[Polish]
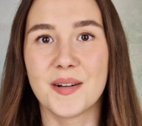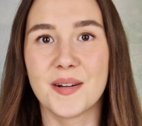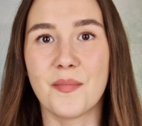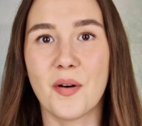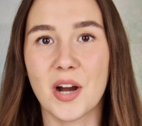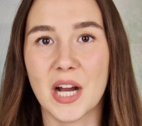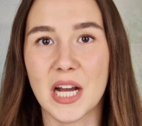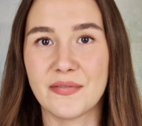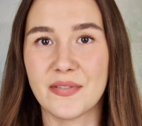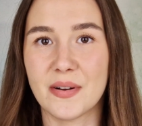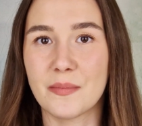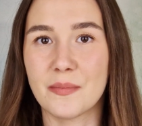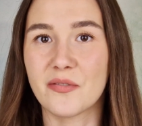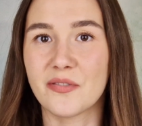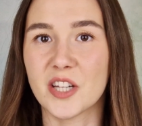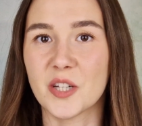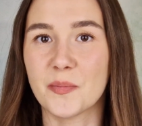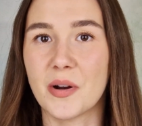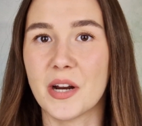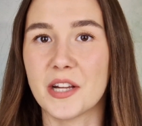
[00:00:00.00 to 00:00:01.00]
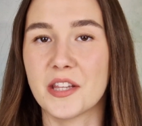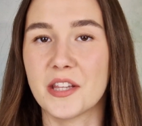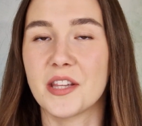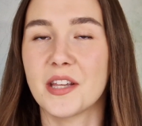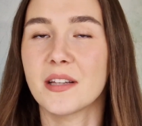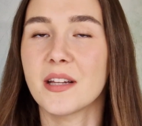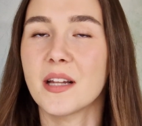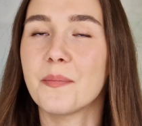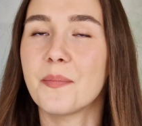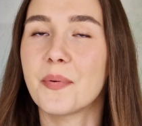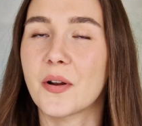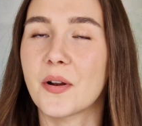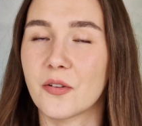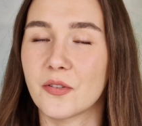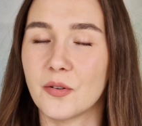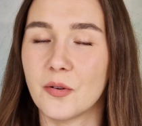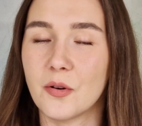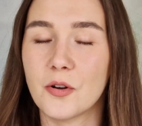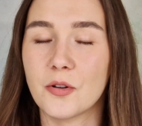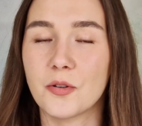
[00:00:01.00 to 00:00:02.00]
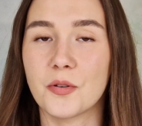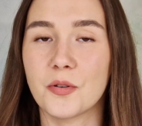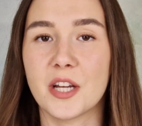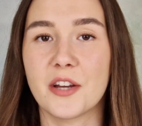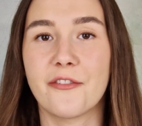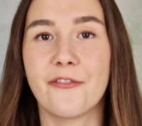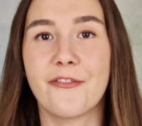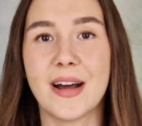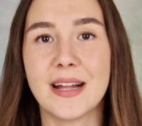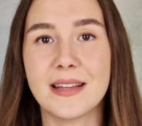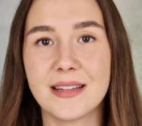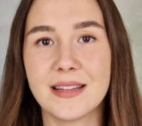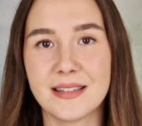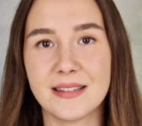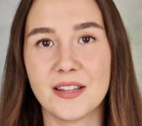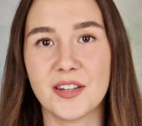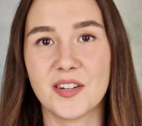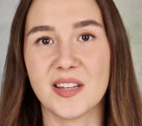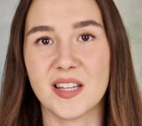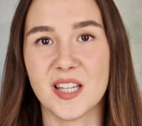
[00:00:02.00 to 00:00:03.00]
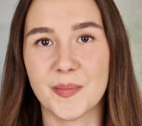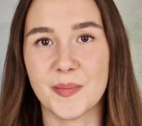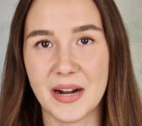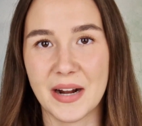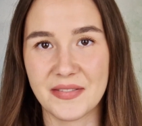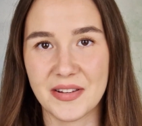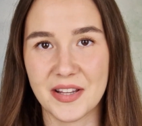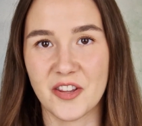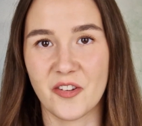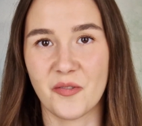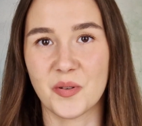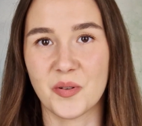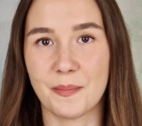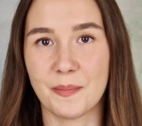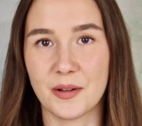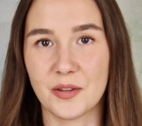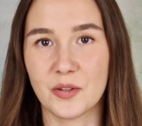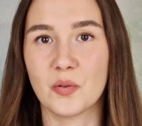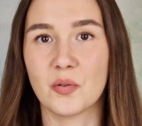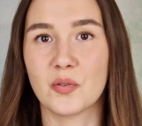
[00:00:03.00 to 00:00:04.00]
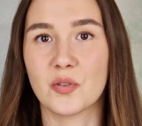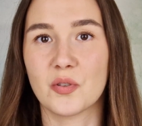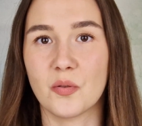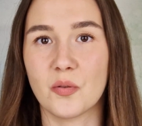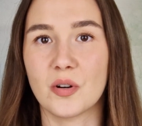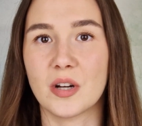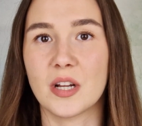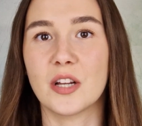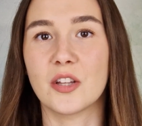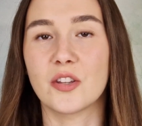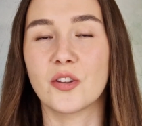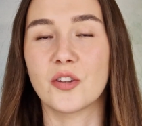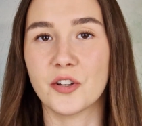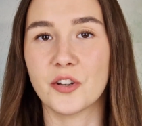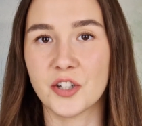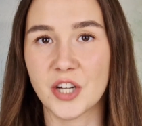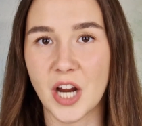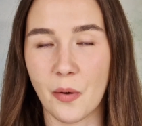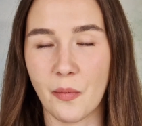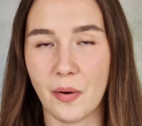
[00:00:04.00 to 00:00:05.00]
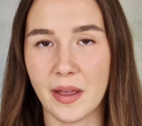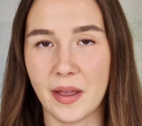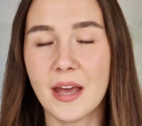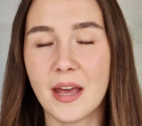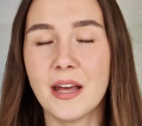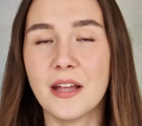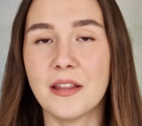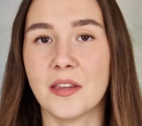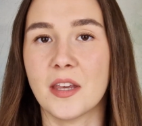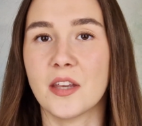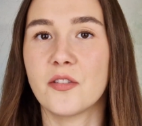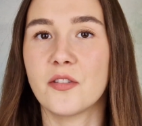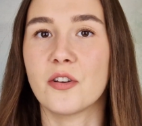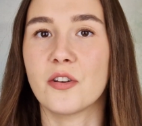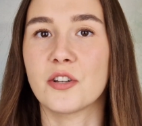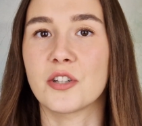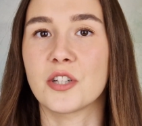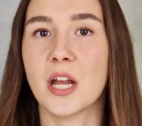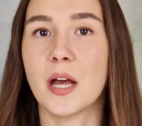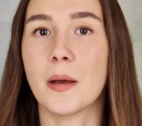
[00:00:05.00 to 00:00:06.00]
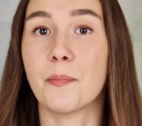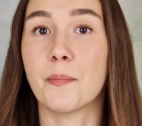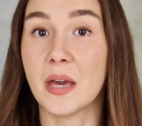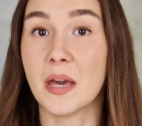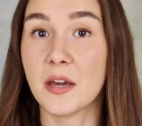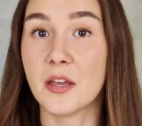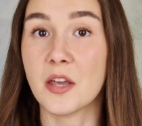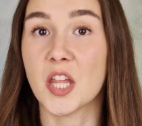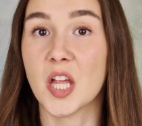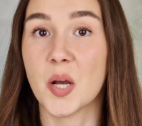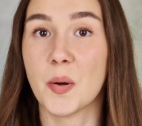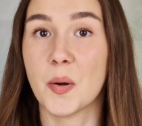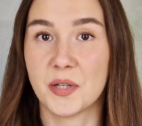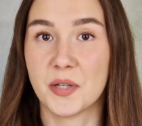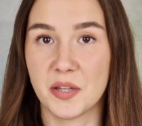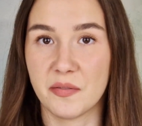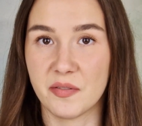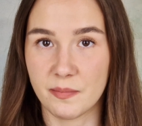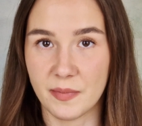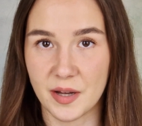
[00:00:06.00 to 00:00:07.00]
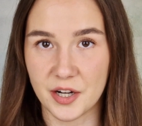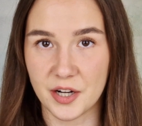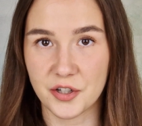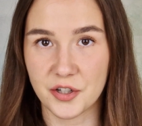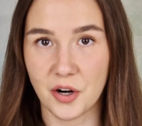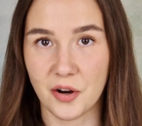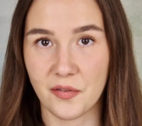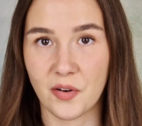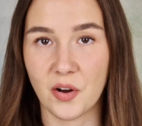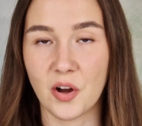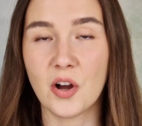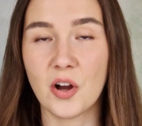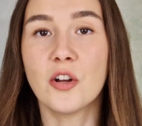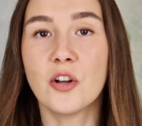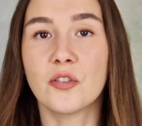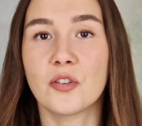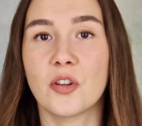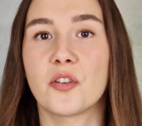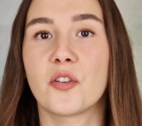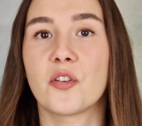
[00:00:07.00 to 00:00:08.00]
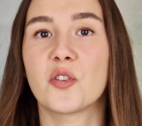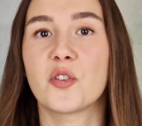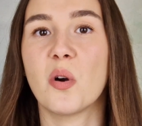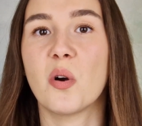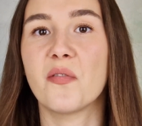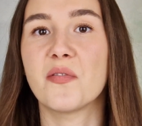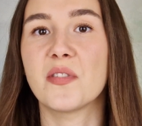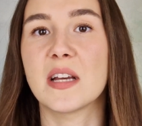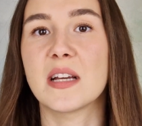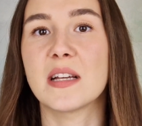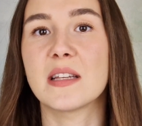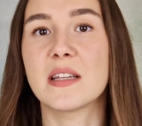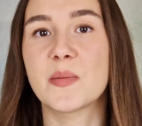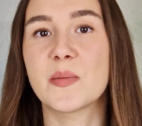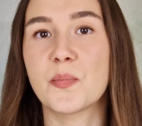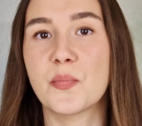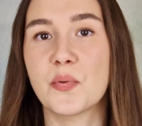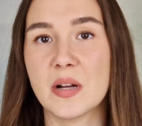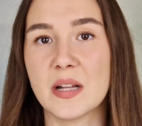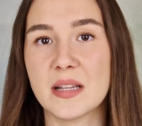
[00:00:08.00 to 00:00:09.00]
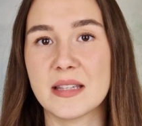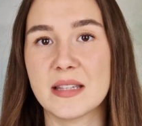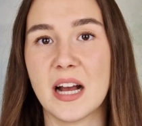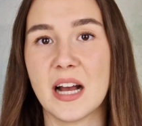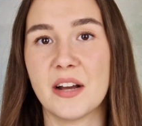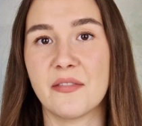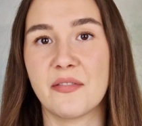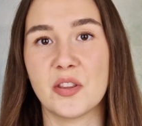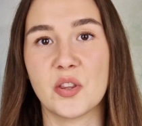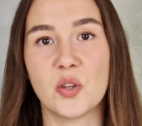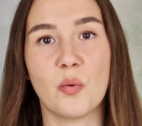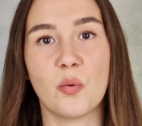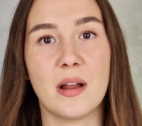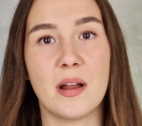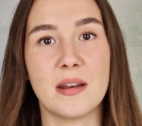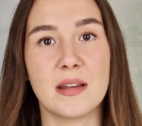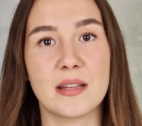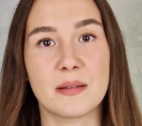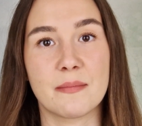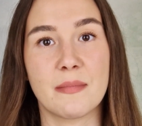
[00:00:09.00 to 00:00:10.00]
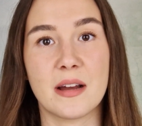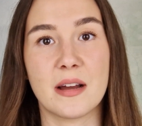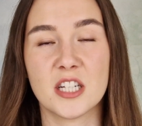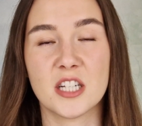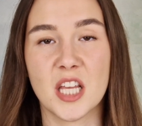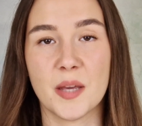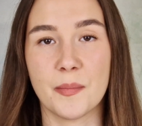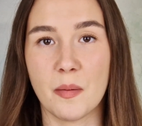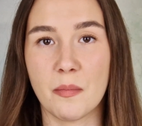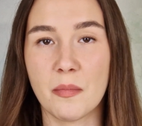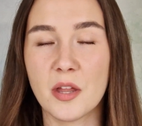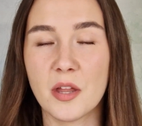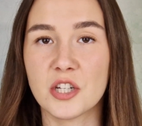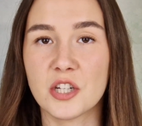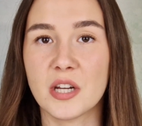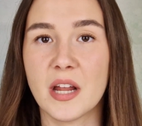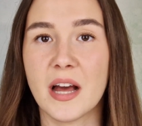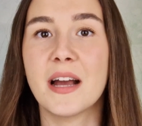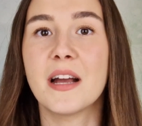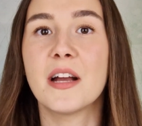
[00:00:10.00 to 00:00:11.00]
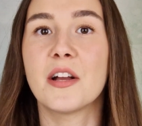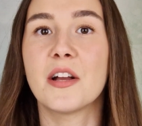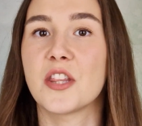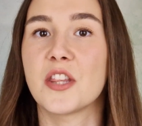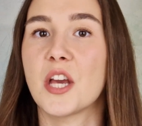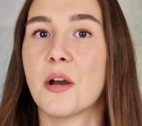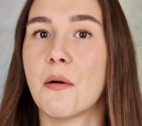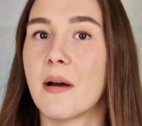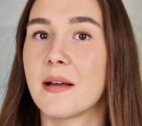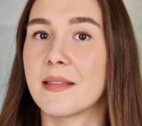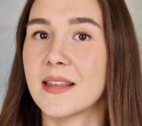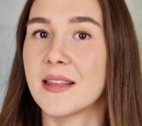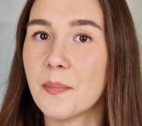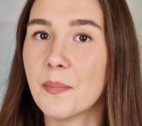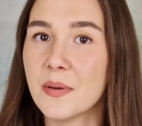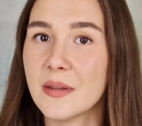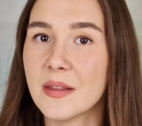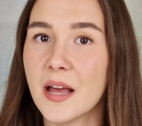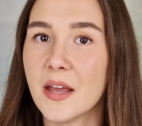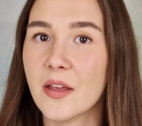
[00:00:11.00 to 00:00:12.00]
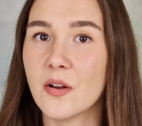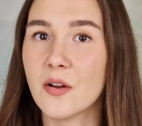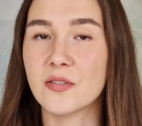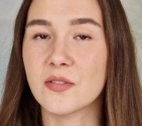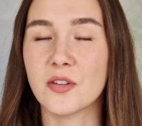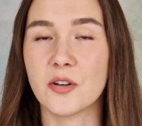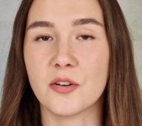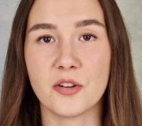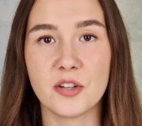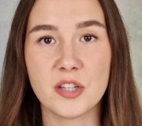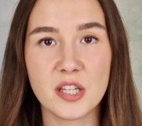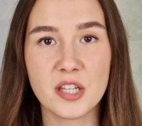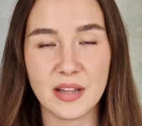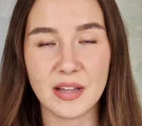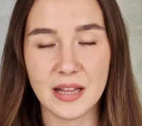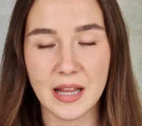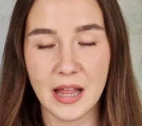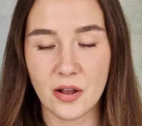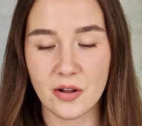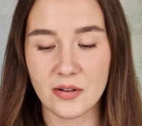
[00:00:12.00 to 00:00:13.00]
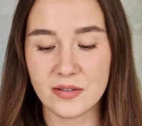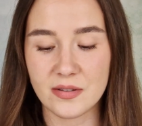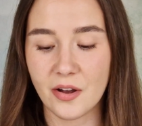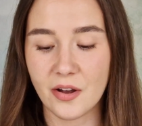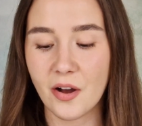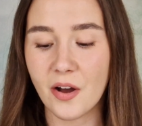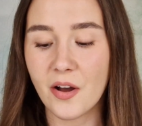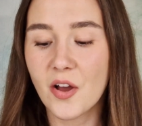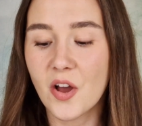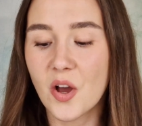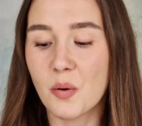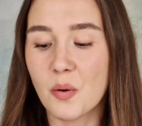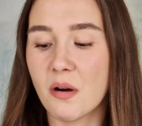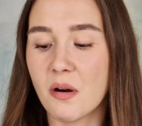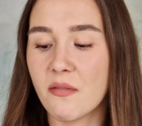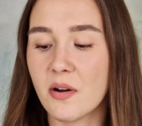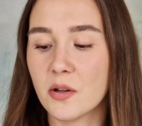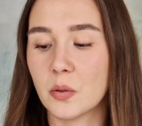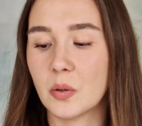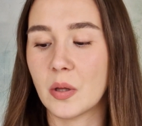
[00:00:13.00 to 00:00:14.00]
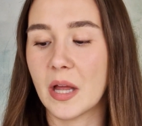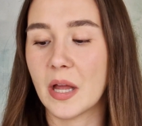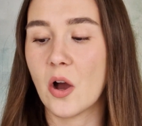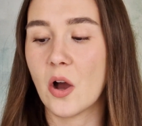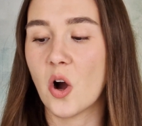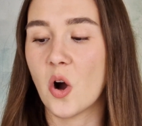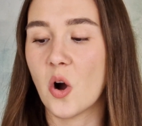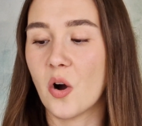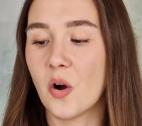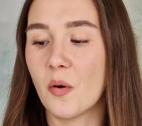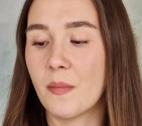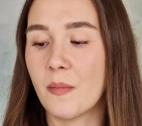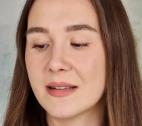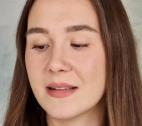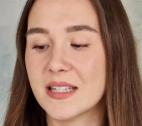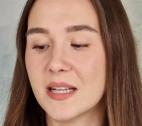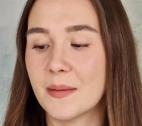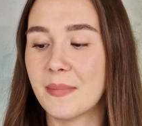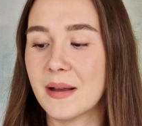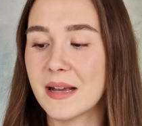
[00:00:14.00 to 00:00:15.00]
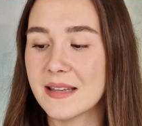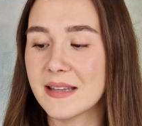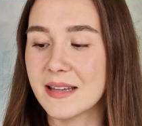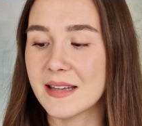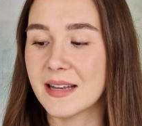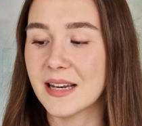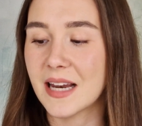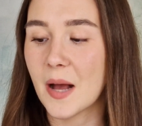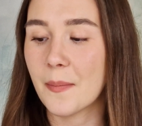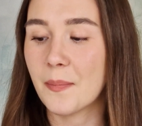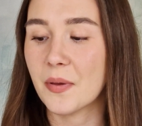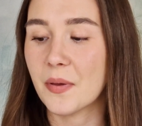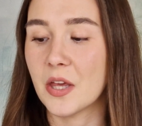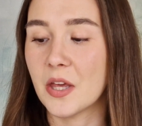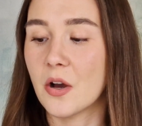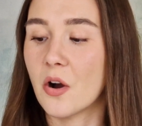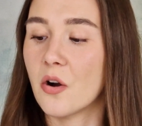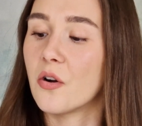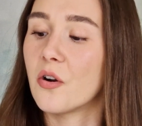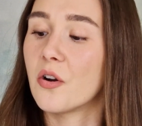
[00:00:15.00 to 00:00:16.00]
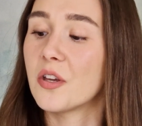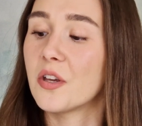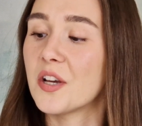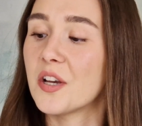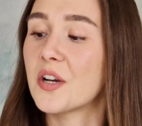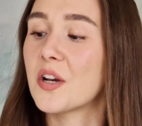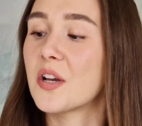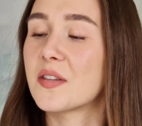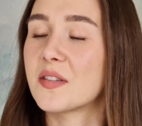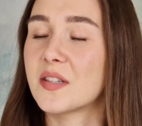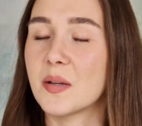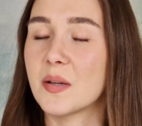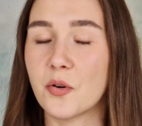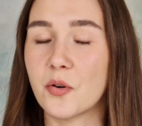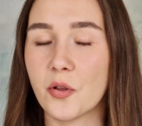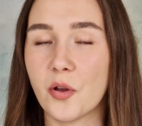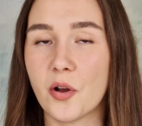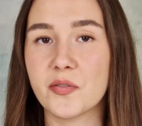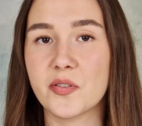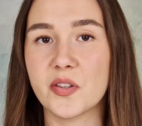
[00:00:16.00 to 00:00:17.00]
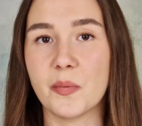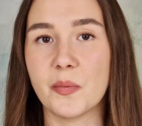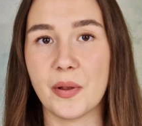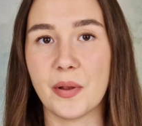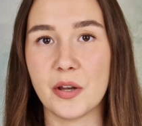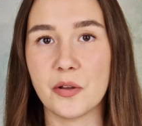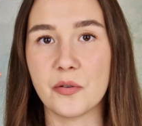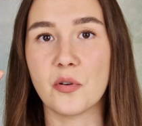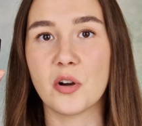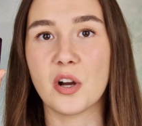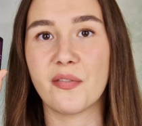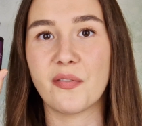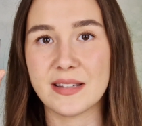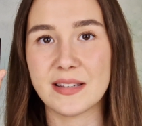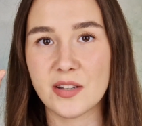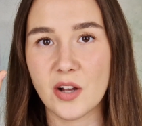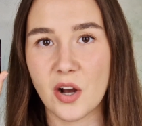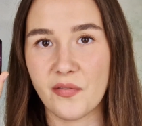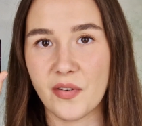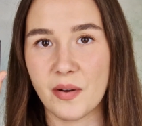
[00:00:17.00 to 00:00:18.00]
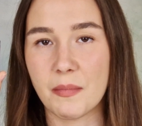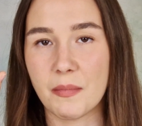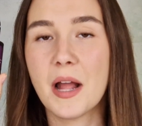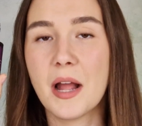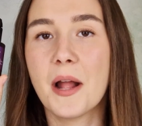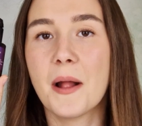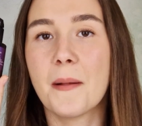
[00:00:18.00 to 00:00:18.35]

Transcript: Mogę Wam również polecić jeden produkt, który fantastycznie sprawdza się w przypadku skóry dojrzałej. Nie dość, że pięknie działa przeciwzmarszczkowo, to dosłownie spłyca ewentualne zmarszczki mimiczne, działa napinająco, rozświetlająco. Mowa tutaj o marce Basic Lab i o, o ich stymulującym peelingu kwasowym.